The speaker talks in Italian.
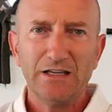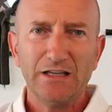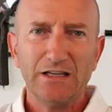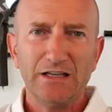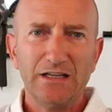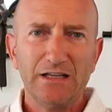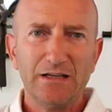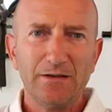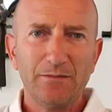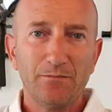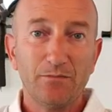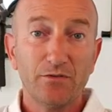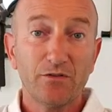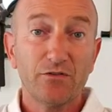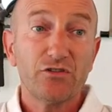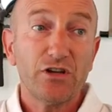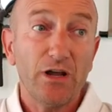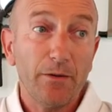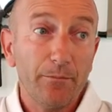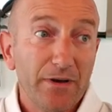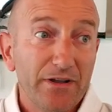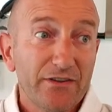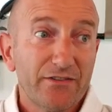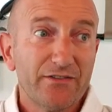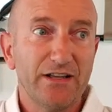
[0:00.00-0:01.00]
eh,
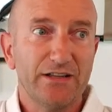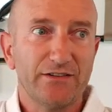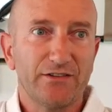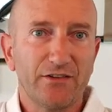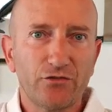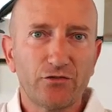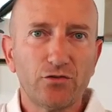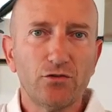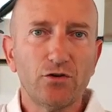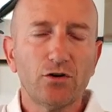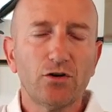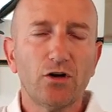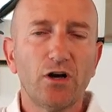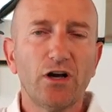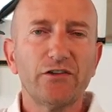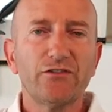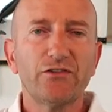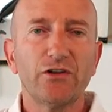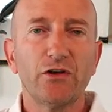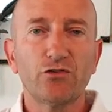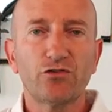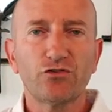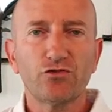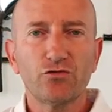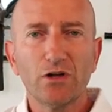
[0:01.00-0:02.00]
cioè abbastanza, sono
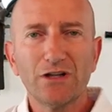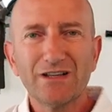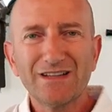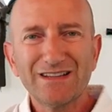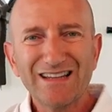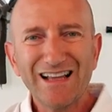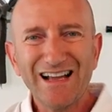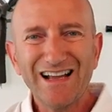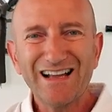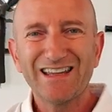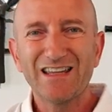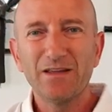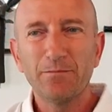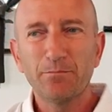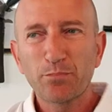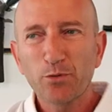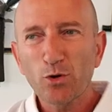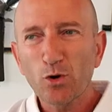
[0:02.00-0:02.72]
cose, sono attacchi